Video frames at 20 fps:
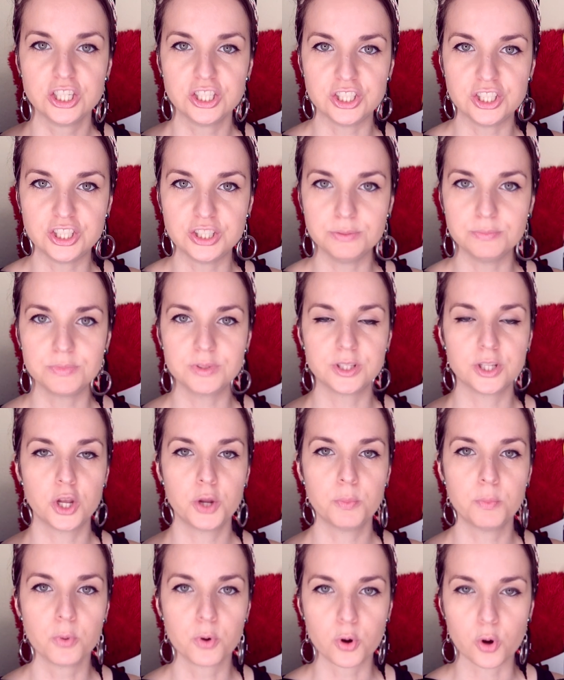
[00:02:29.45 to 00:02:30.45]

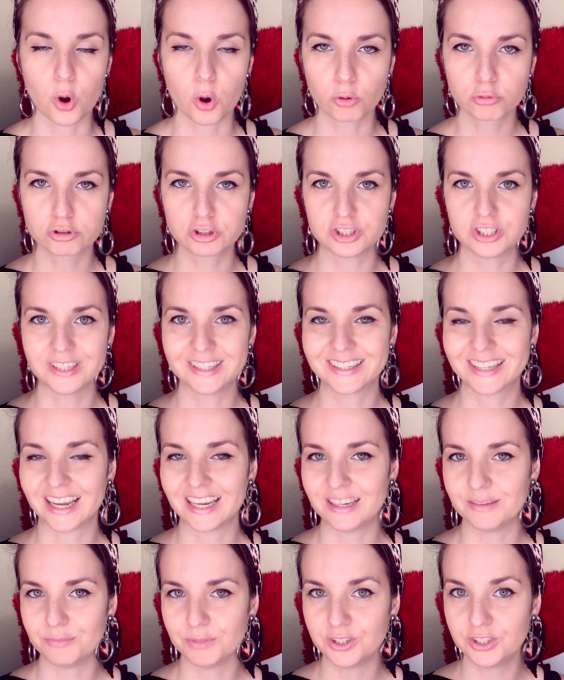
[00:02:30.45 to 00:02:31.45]
zimny, mroczny,
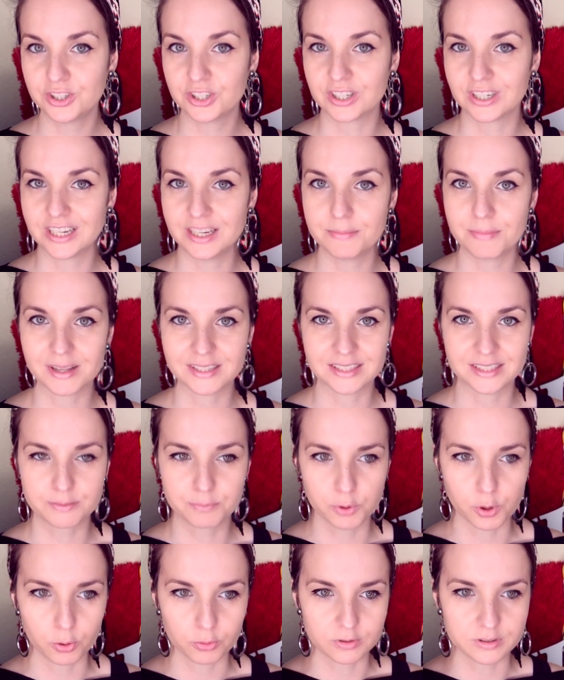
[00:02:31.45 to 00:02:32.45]
tajemniczy klimat
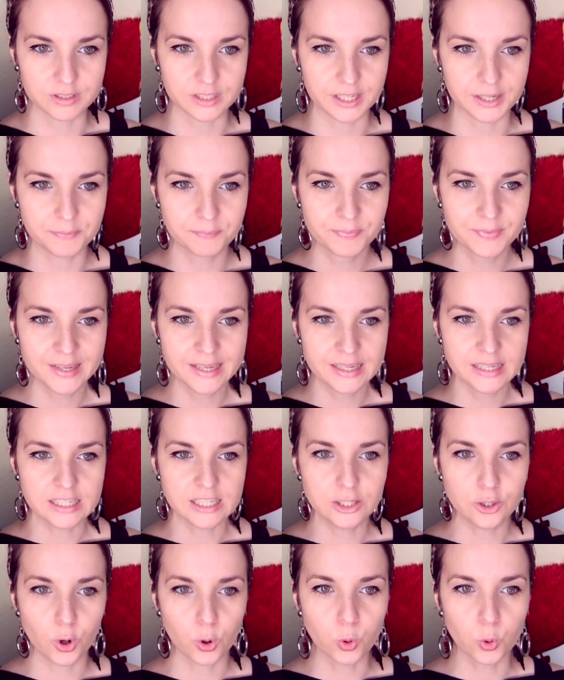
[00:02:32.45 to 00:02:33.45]
zbrodni
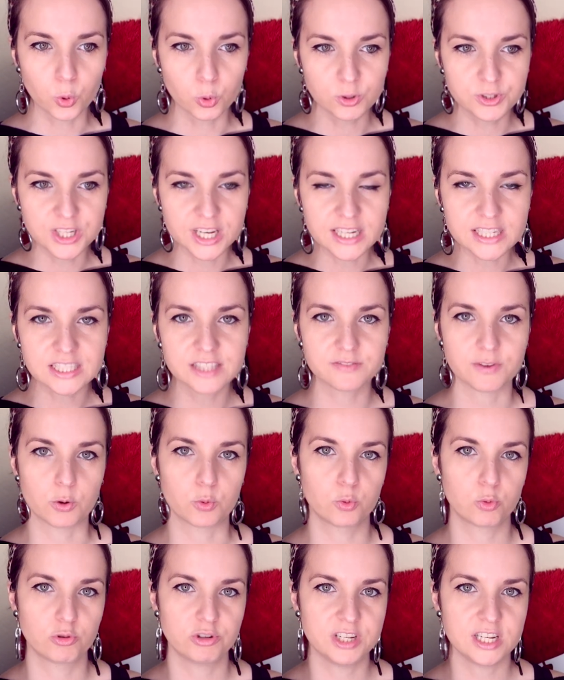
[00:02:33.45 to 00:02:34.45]
i okrucieństwa,
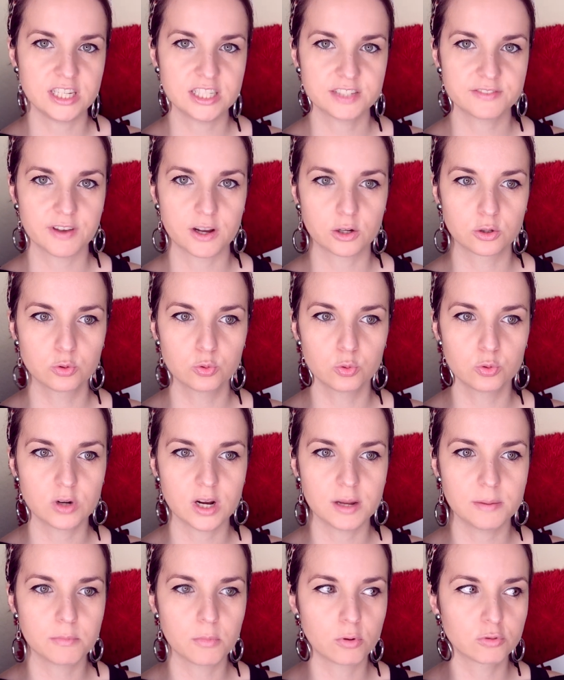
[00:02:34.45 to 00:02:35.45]
okrucieństwa,
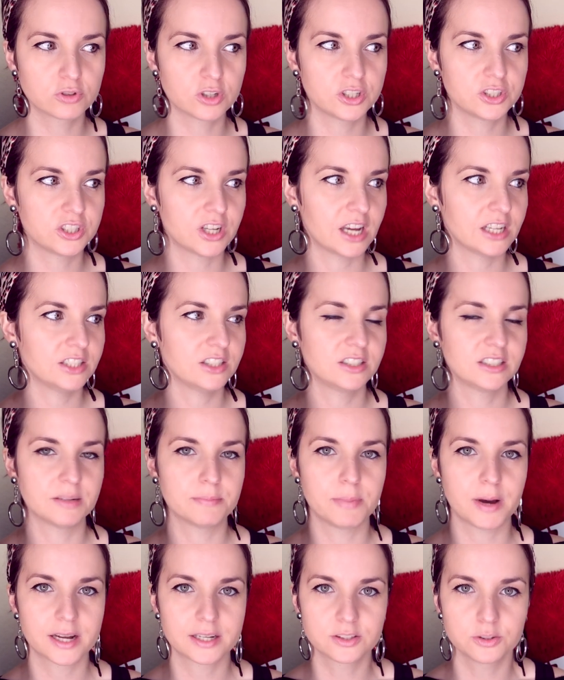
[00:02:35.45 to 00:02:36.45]
które może czaić się
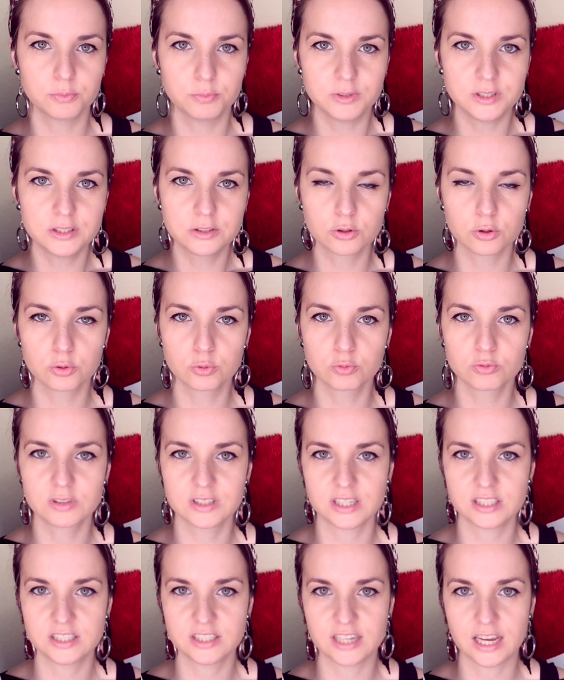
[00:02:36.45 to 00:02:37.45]
bardzo blisko tuż
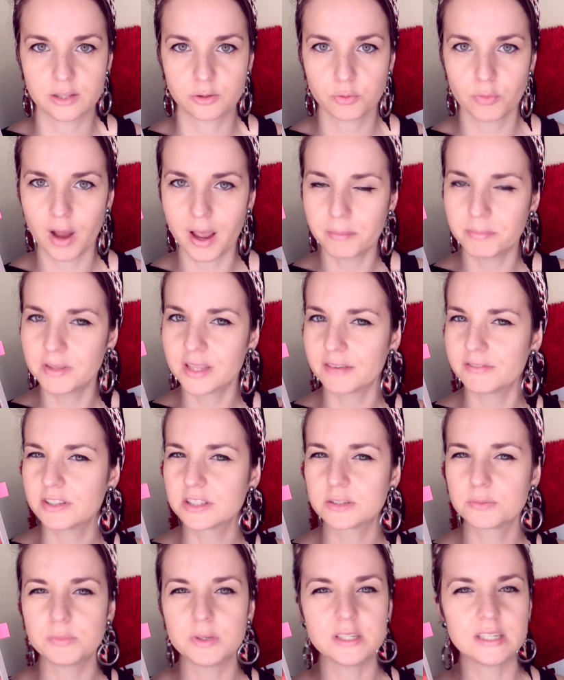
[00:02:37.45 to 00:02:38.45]
za ścianą, a my
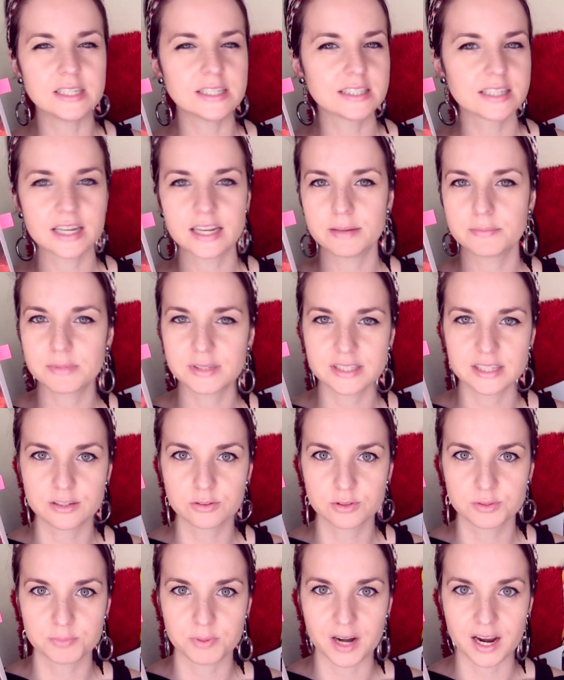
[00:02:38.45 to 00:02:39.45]
nawet sobie nie zdajemy z
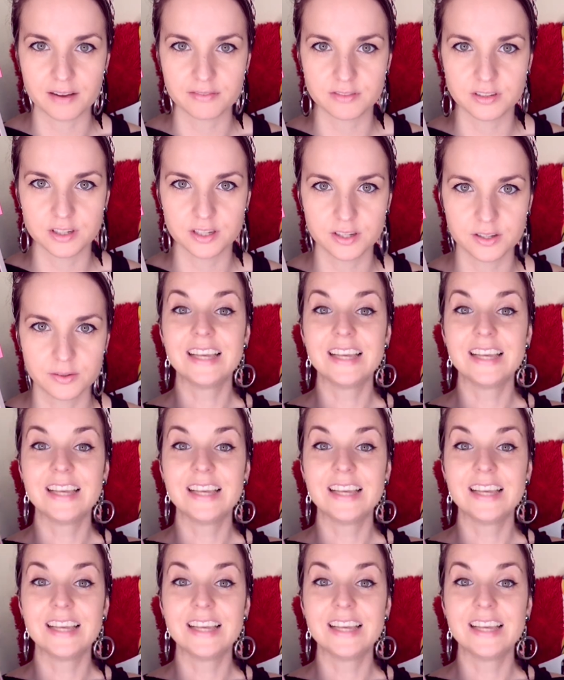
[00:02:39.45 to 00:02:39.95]
tego sprawy.